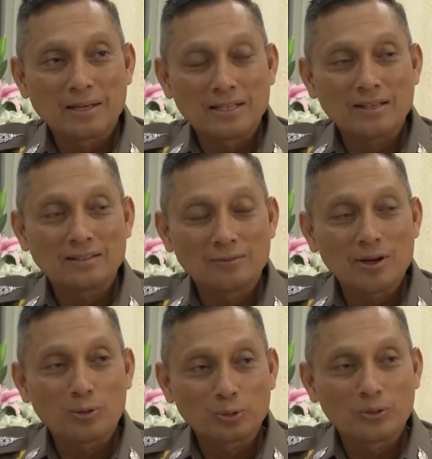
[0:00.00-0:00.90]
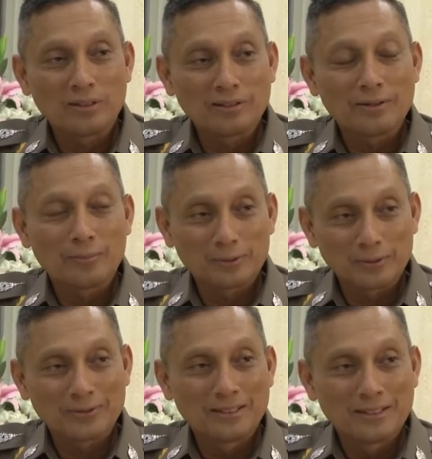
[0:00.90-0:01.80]
ชิกหรือว่าลงทุนหรือระดลงทุ
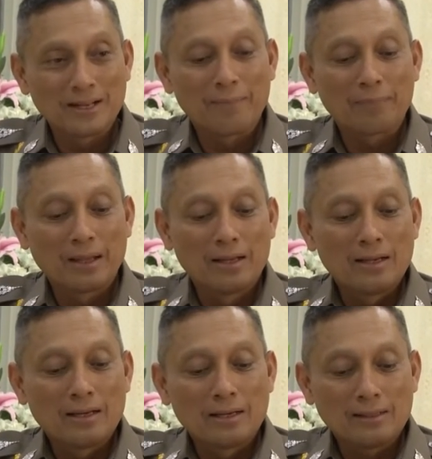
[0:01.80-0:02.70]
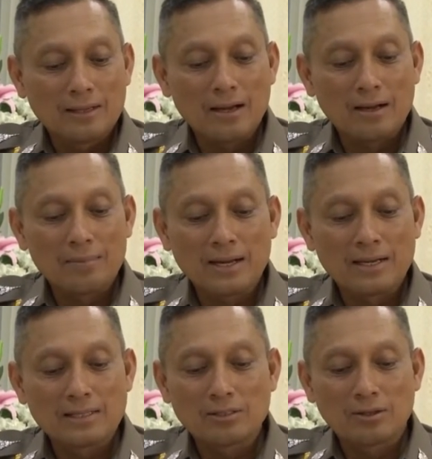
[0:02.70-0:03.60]
นครับ แล้วก็ประการ
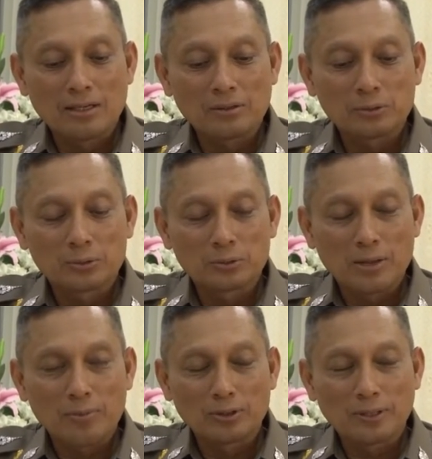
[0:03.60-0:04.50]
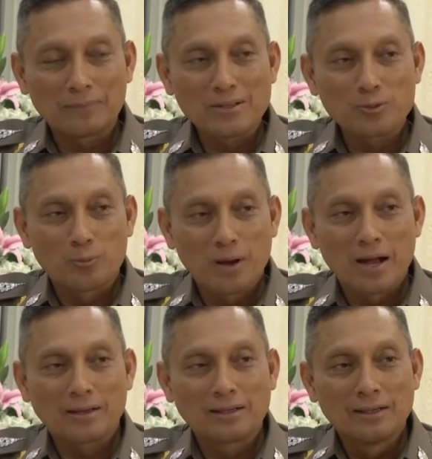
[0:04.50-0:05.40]
ที่ 2 ก็คือดูแลผลตอบแทนสูงมา
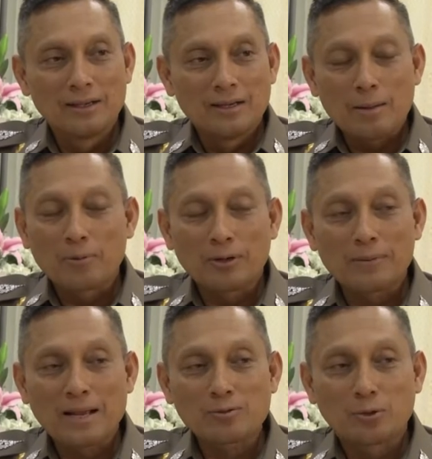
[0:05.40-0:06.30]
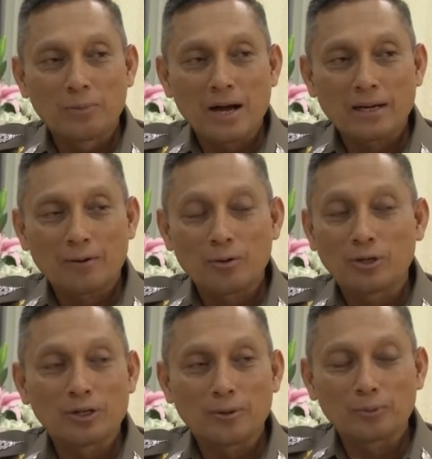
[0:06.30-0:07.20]
ก ถ้าผลตอบแทนสูงมากเนี่ยคน
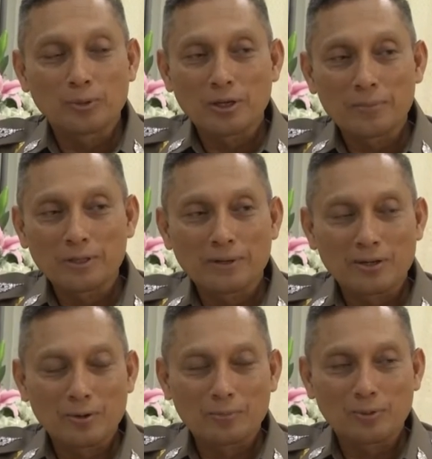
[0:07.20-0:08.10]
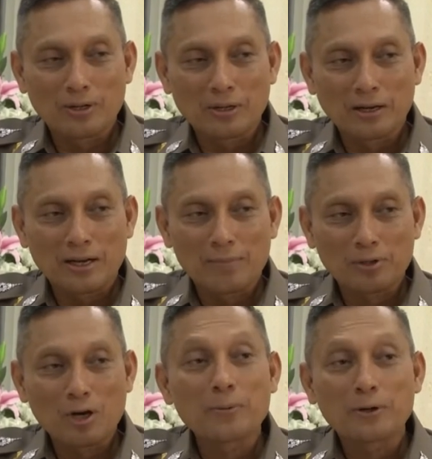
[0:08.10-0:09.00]
ระดมทุนก็ไม่ต้องมาระดมทุนเราหรอกครับ
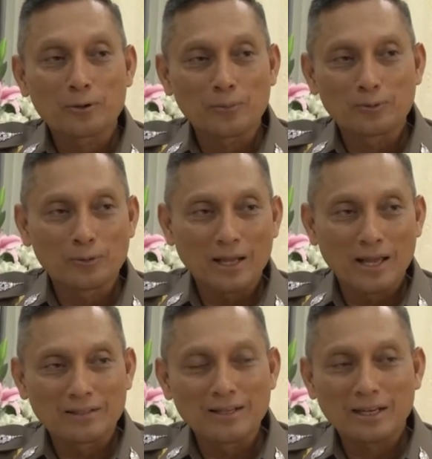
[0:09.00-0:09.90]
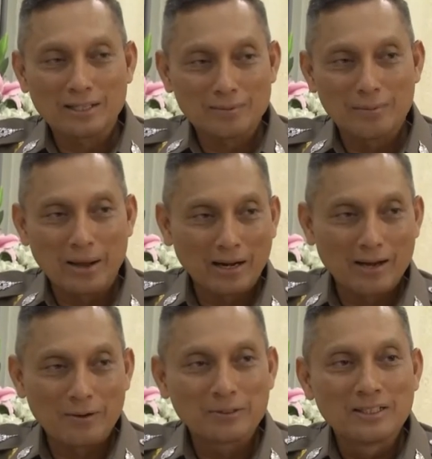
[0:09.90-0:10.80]
เขาก็ไประดมทุนเอง เรื่องอะไรเขาจะมาแบ่ง
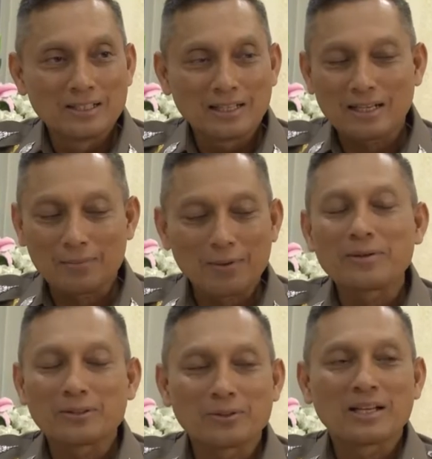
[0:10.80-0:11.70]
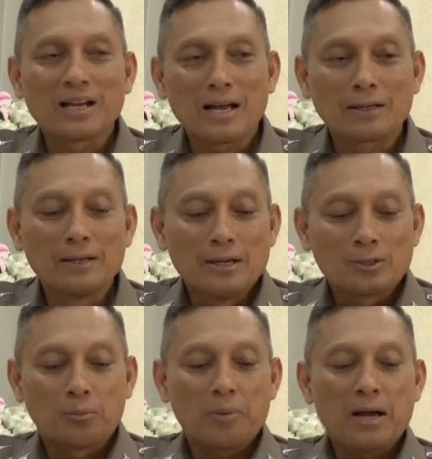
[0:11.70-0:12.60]
เรานะครับก็เป็นจุดง่ายๆ
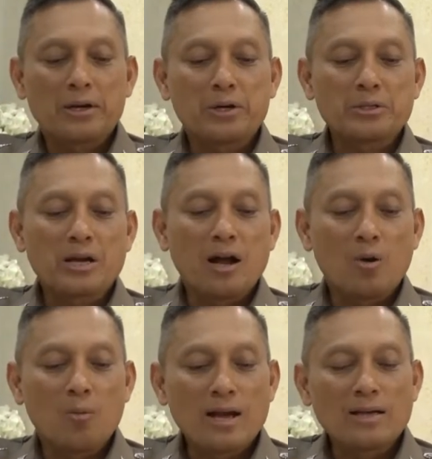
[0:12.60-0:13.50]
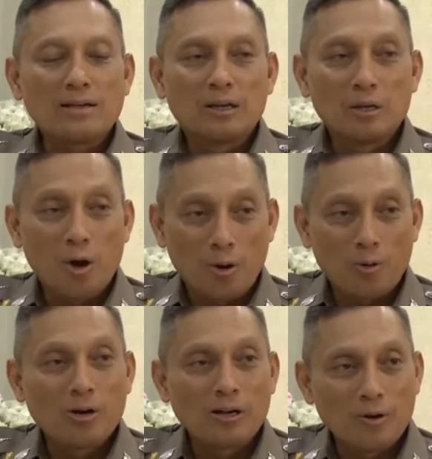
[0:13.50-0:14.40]
ส่วนมากเนี่ยเขาจะเอาไว้หลอก
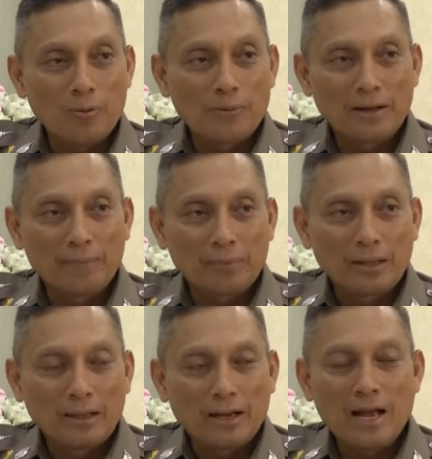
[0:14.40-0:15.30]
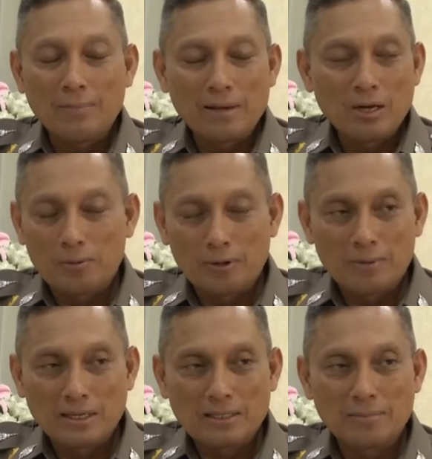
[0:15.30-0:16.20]
คนโลภครับใครไม่โลภก็
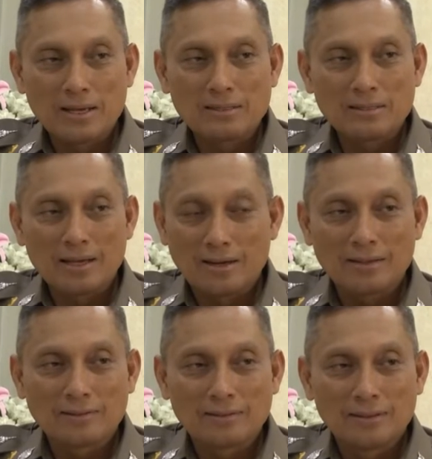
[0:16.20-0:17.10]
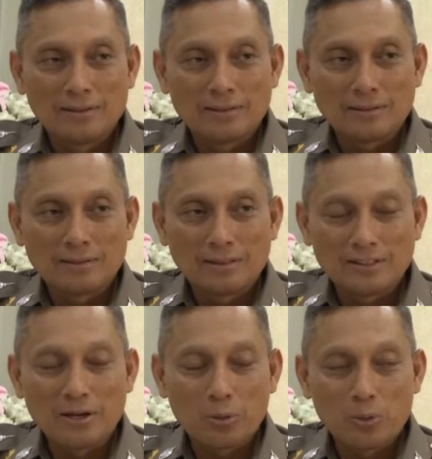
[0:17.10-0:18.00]
มักจะไม่เสียเงินหรือ
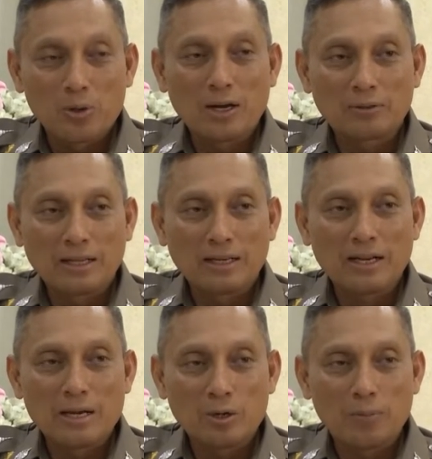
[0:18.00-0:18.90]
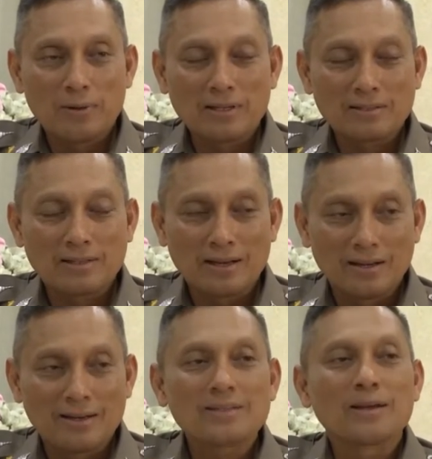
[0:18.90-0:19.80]
เสียรู้เขาแต่ถ้าใครโลภก็จะเสียเงิ
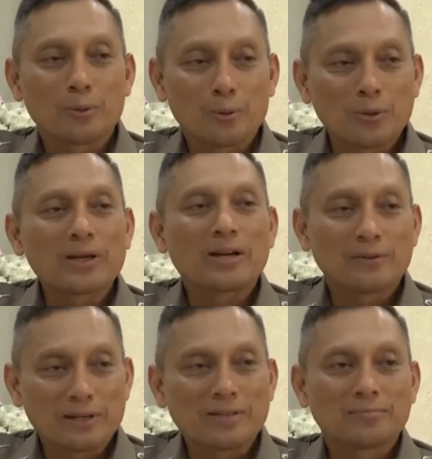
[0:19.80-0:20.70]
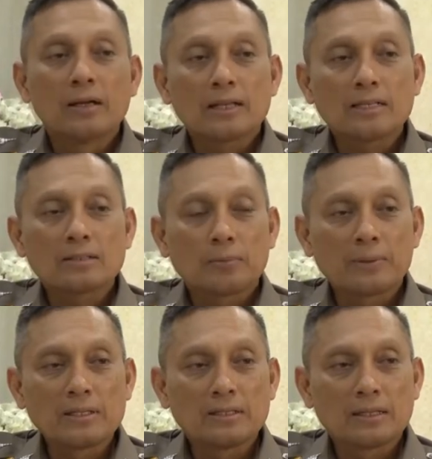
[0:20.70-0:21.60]
นและเสียรู้ให้เขาครับถ้าตกเป็
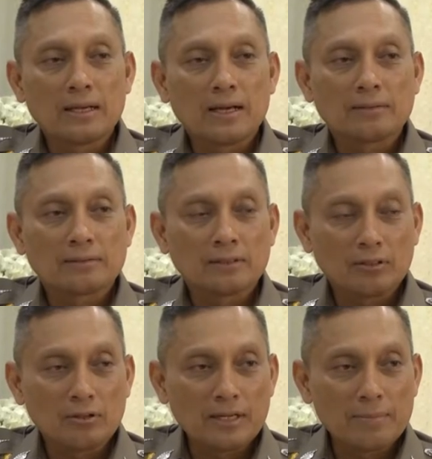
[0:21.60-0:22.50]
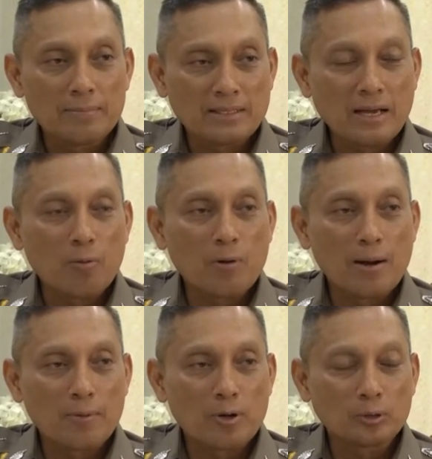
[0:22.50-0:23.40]
นเหยื่อเนี่ยจะต้องรีบมาแจ้งควา
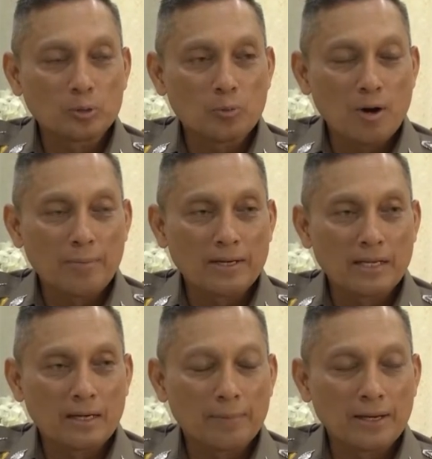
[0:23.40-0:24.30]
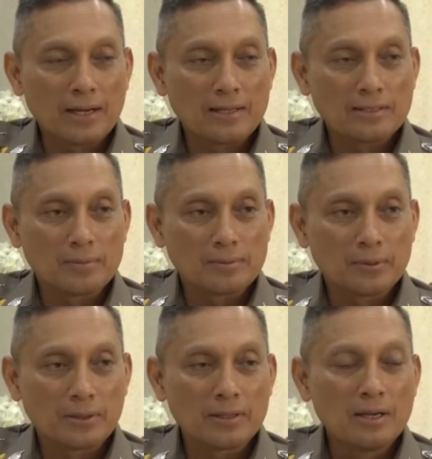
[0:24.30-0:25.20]
มร้องทุกข์มอบคดีกับพนักงานสอบส
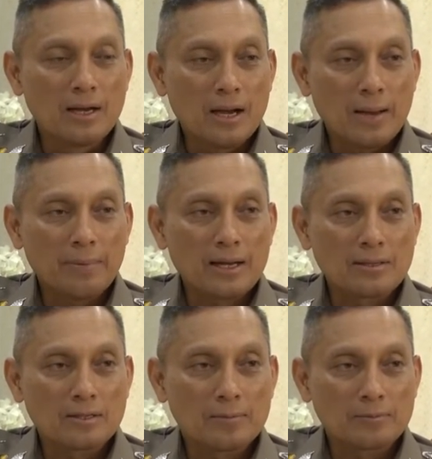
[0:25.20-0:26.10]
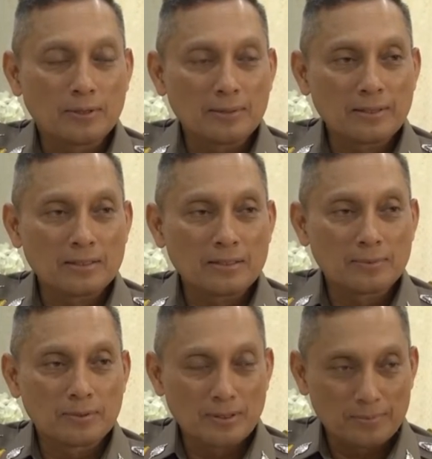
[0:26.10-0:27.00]
วนให้พนักงานสอบสวนทำการสืบ
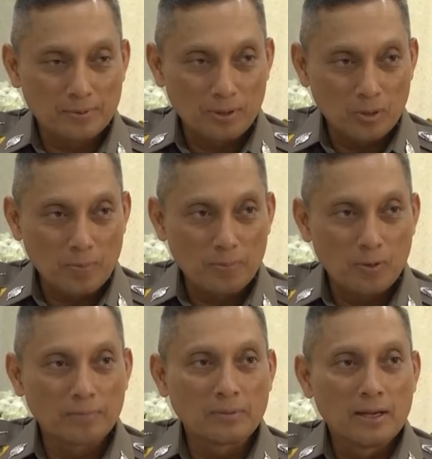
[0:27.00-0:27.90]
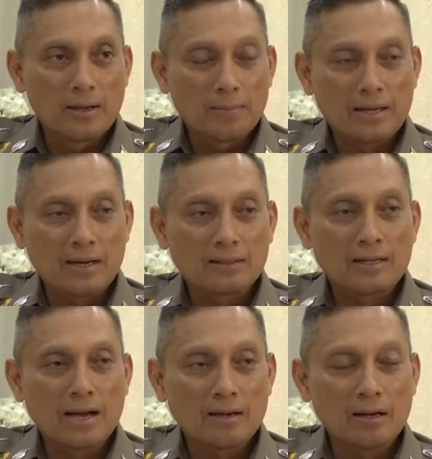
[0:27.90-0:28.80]
สวนสอบสวนรวบรวมพยานหลัก
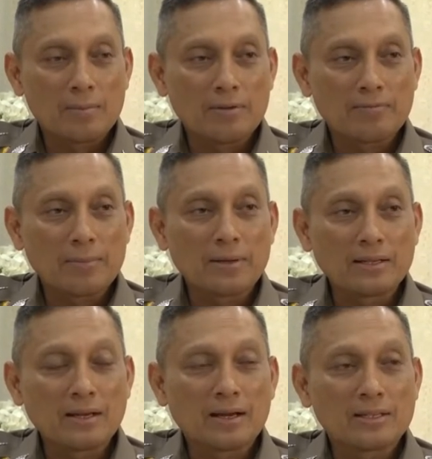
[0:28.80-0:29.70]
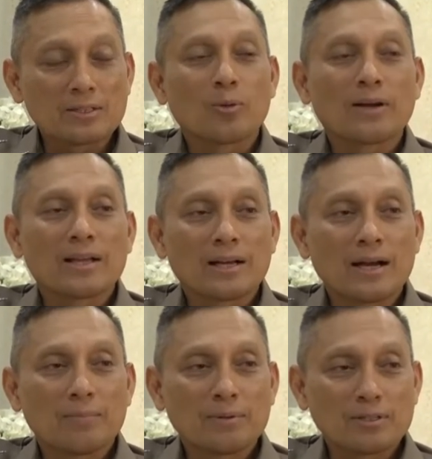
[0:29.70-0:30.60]
ฐาน แล้วก็มีความเห็นทางคดีส่งอายกา
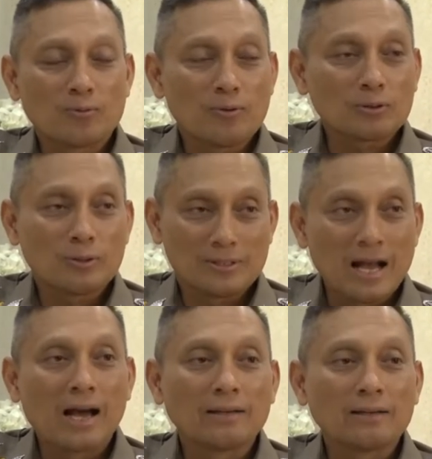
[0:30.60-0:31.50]
รเพื่อส่งฟ้องต่อศาล